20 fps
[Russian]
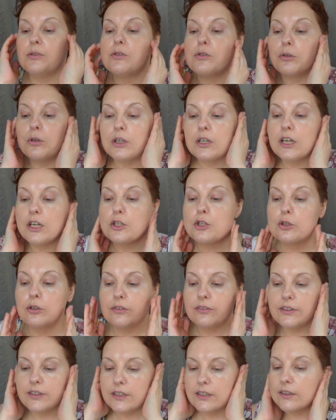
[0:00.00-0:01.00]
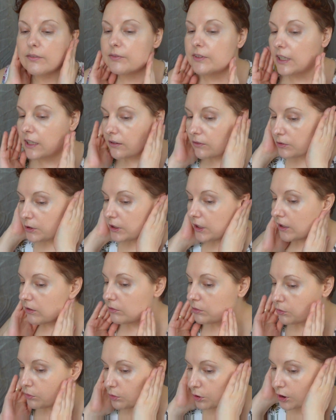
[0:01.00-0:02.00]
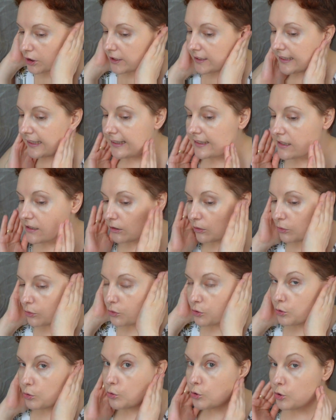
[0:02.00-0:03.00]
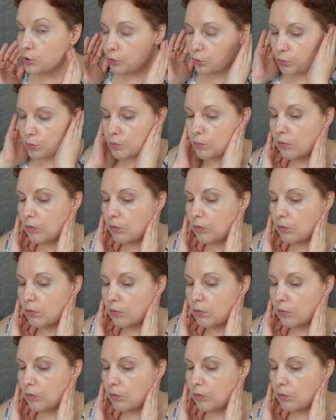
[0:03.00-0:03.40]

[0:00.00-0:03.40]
быть все хорошо видно. Так, вот так вот ушки я делаю чуть-чуть,